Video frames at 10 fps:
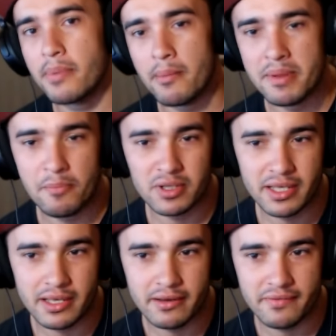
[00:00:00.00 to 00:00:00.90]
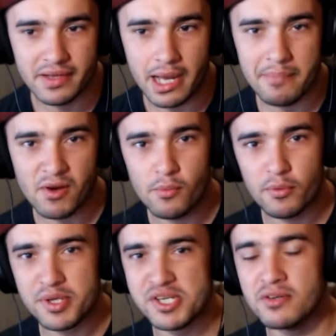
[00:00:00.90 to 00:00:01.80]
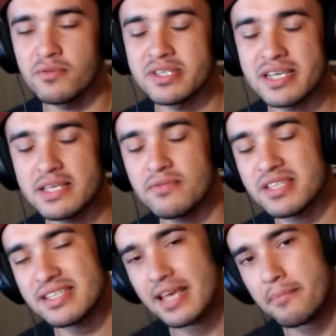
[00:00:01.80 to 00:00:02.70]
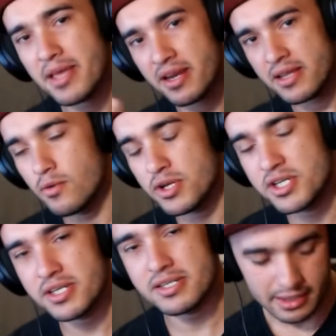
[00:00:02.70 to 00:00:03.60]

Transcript: pra mim poder ficar bem comprometido com vocês e vocês saberem os dias.